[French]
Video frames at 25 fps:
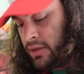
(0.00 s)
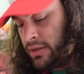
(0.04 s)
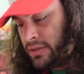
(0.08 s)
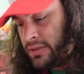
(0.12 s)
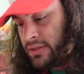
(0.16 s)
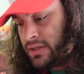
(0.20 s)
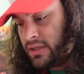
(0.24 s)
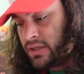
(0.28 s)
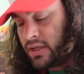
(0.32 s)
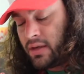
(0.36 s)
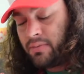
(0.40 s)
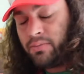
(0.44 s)

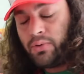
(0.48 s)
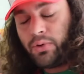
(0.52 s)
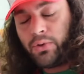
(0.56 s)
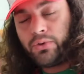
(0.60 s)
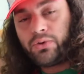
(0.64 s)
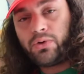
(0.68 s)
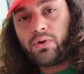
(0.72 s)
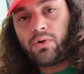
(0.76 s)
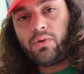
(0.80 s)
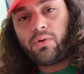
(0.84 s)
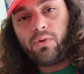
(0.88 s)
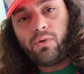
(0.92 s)
c'est
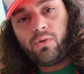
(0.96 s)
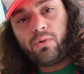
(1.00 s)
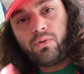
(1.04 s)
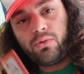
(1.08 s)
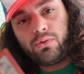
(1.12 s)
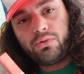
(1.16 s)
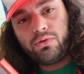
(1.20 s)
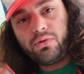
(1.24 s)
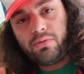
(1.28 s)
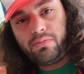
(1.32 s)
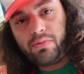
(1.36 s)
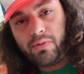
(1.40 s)
important,
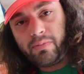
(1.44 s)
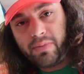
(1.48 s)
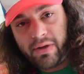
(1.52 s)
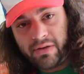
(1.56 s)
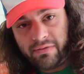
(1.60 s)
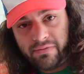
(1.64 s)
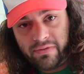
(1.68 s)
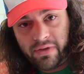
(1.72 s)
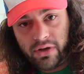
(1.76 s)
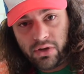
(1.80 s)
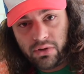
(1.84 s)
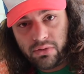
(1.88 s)
on ne peut
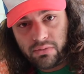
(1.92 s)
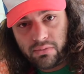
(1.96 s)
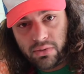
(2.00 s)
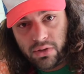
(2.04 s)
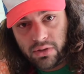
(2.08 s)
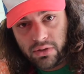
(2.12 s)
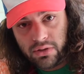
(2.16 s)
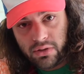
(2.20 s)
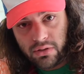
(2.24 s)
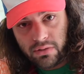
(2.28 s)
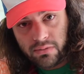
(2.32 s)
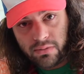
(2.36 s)
pas faire une
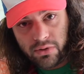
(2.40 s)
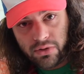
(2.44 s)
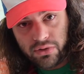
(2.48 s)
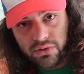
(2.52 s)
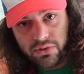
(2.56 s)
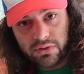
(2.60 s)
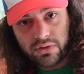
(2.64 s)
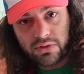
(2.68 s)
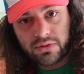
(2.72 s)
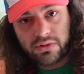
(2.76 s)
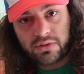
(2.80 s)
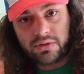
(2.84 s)
bonne
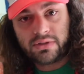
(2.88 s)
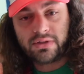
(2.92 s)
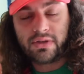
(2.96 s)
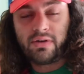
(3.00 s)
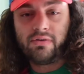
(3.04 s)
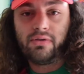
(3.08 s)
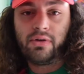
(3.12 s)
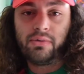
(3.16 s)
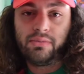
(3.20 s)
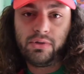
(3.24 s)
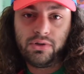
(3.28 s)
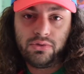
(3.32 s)
box sans
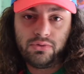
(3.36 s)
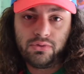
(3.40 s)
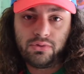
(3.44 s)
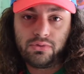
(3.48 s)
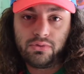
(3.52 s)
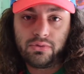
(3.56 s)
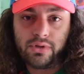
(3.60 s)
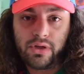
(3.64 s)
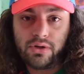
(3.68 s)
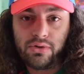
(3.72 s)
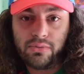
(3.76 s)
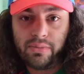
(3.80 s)
avoir mis du
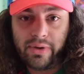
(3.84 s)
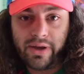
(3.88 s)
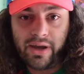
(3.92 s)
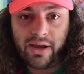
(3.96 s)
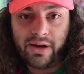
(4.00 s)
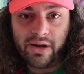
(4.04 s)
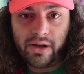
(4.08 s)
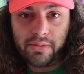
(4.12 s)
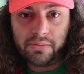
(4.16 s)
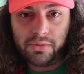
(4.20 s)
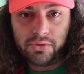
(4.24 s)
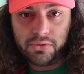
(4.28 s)
journal au
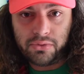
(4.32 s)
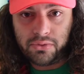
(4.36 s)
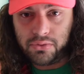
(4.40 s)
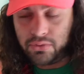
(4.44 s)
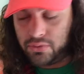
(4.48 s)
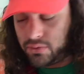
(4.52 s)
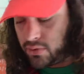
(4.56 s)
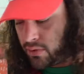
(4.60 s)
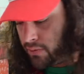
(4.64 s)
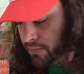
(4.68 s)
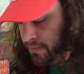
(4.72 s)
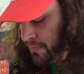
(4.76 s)
préalable
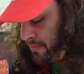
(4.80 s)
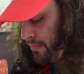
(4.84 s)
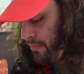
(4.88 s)
dedans.